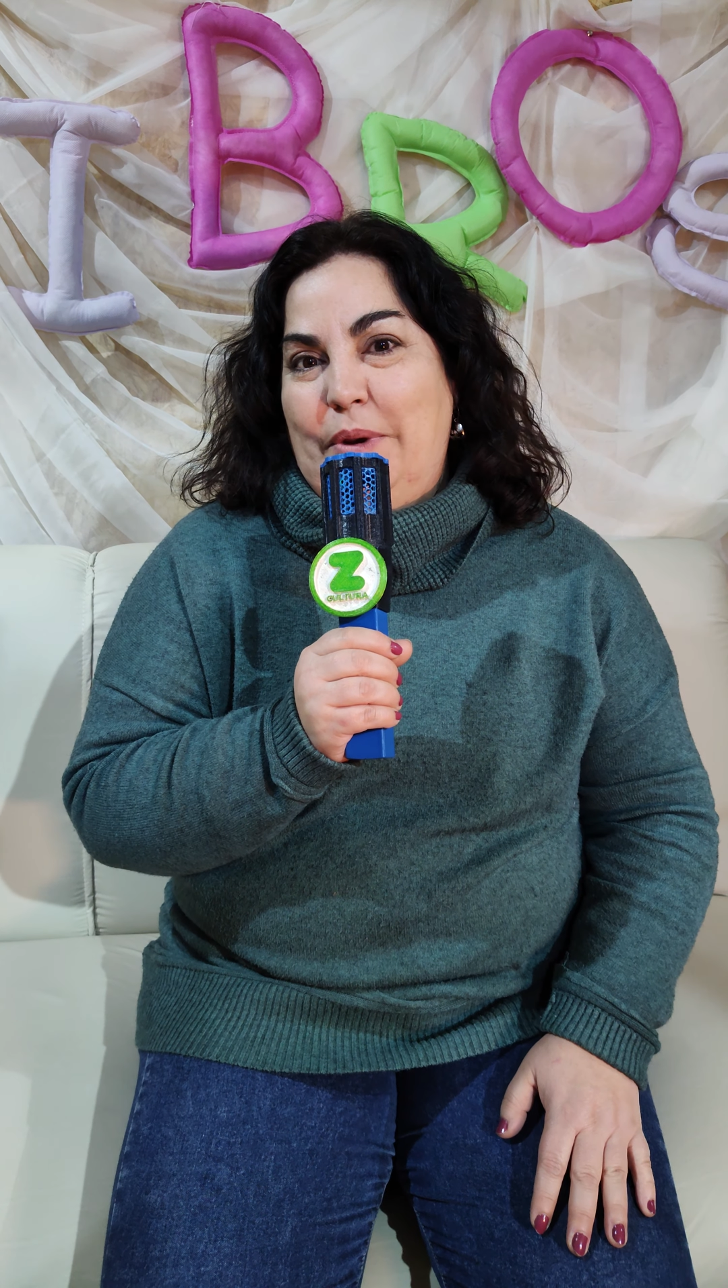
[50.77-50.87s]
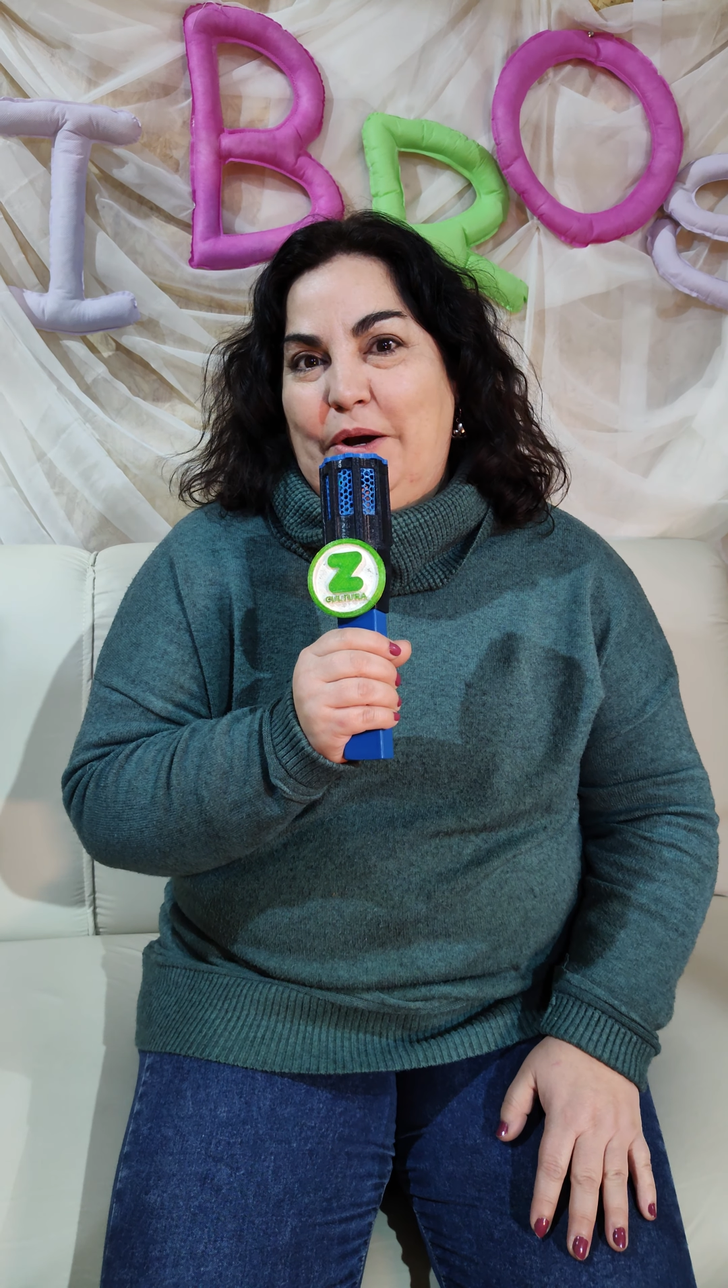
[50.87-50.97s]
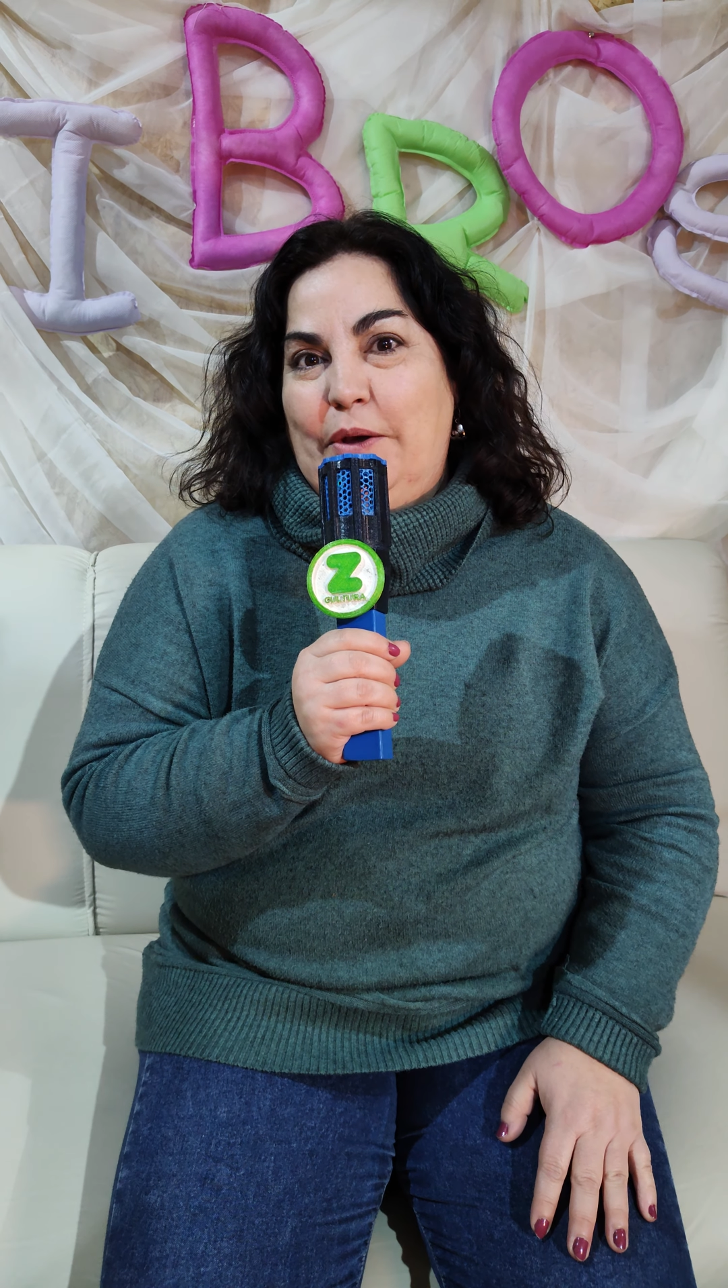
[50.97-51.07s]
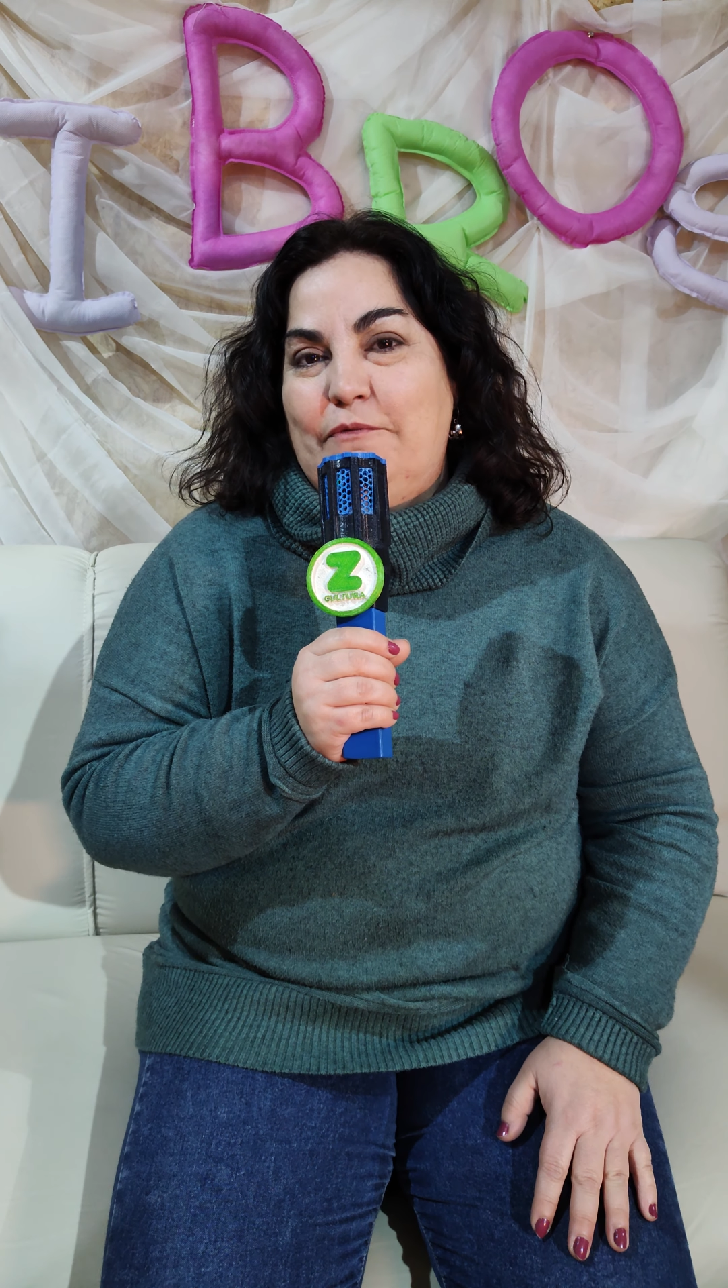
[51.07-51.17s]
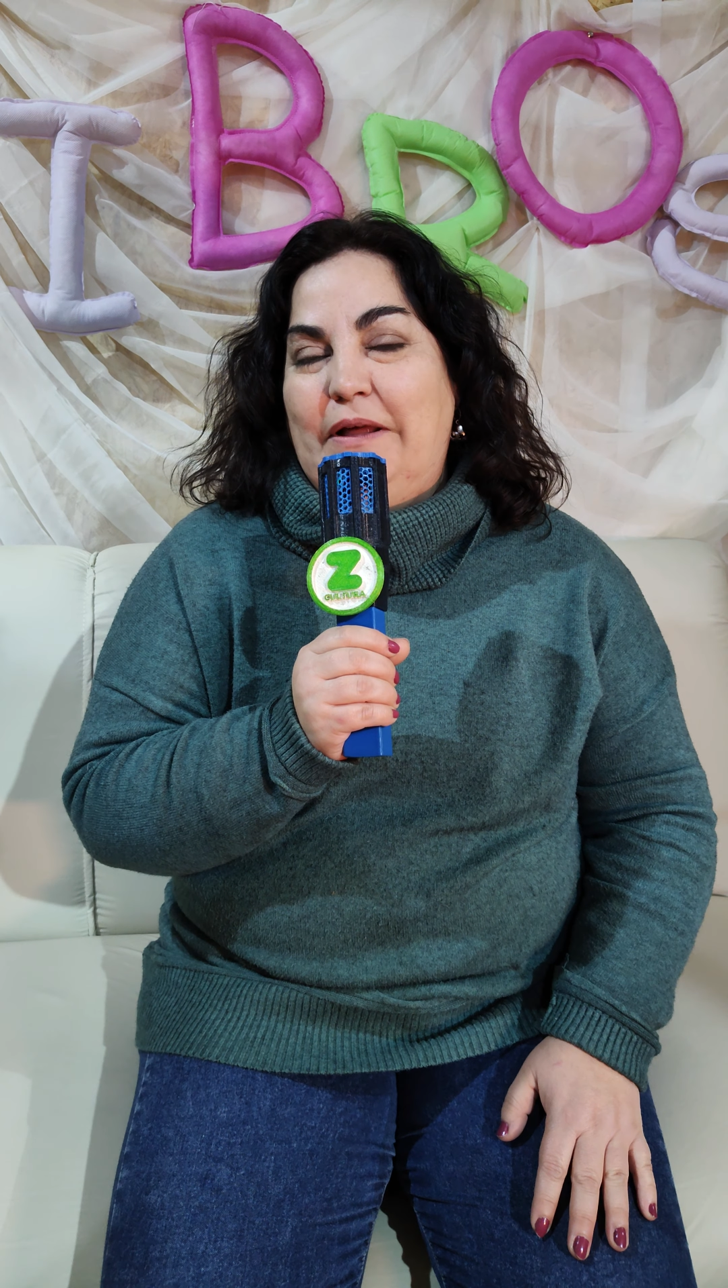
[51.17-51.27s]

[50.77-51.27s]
público